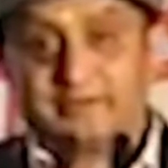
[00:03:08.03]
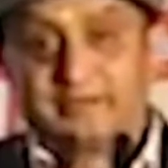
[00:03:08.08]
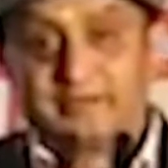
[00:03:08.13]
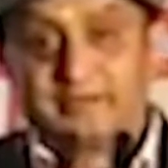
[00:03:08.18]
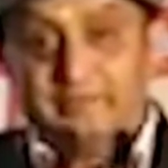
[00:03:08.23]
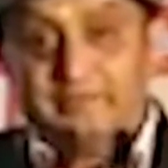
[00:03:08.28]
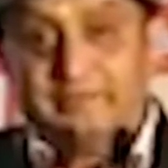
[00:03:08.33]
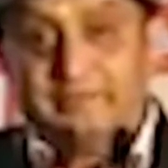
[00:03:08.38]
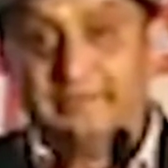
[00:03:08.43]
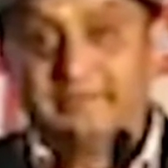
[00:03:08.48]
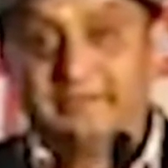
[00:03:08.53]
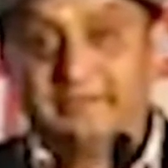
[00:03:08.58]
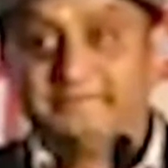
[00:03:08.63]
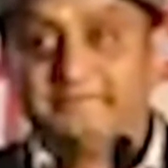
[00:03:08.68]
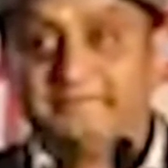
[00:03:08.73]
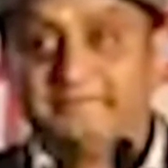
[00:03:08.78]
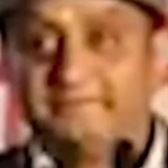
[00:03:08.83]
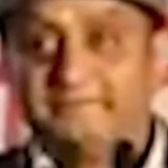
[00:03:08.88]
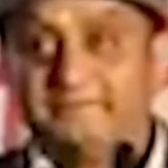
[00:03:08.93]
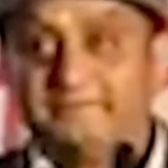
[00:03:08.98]
कबीर
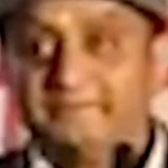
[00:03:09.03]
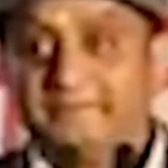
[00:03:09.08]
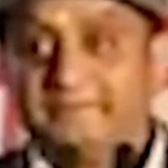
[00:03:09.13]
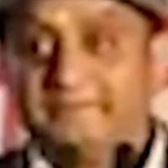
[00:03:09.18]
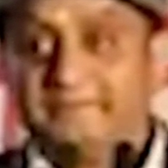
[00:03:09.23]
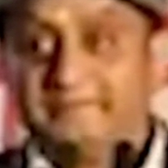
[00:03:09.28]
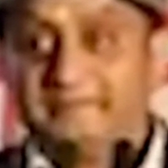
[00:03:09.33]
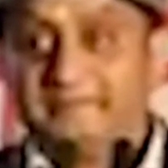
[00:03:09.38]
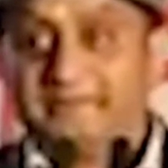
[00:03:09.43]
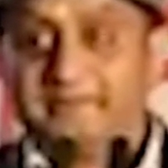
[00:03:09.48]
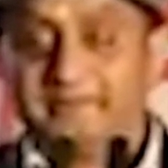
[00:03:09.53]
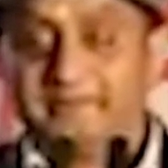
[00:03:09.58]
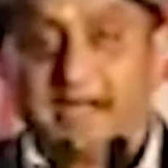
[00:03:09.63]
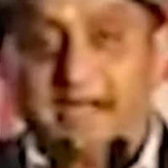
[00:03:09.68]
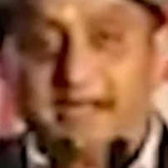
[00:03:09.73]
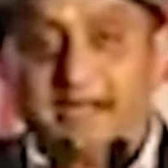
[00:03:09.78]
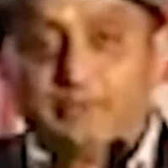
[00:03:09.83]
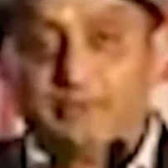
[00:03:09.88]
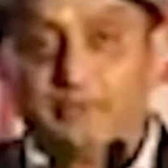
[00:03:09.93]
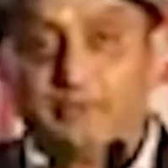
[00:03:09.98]

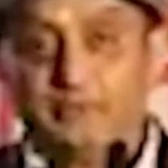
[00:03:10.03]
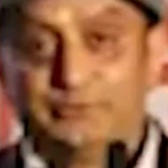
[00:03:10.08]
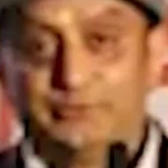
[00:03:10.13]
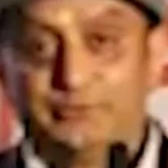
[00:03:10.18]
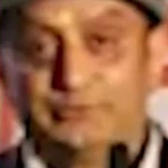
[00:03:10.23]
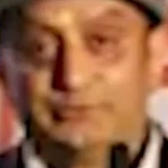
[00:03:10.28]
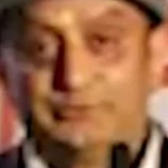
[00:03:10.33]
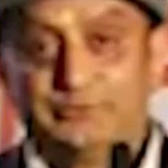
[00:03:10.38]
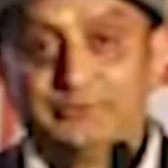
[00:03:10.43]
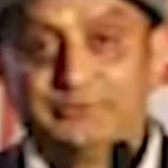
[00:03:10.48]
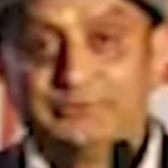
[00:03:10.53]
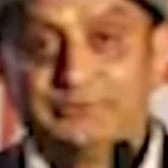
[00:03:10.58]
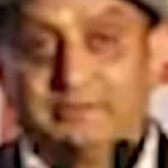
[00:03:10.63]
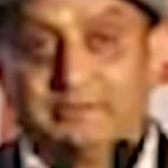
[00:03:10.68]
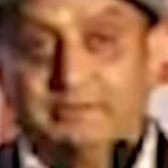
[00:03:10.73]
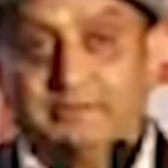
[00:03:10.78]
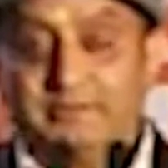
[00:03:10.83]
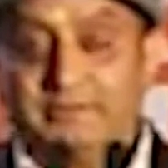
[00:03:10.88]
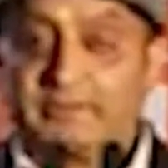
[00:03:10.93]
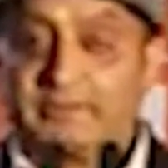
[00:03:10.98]
दादू
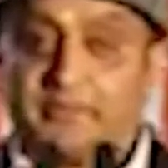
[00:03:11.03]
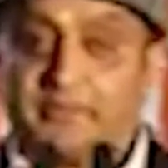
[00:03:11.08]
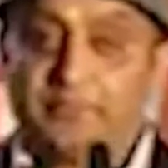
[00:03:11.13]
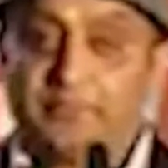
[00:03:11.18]
ये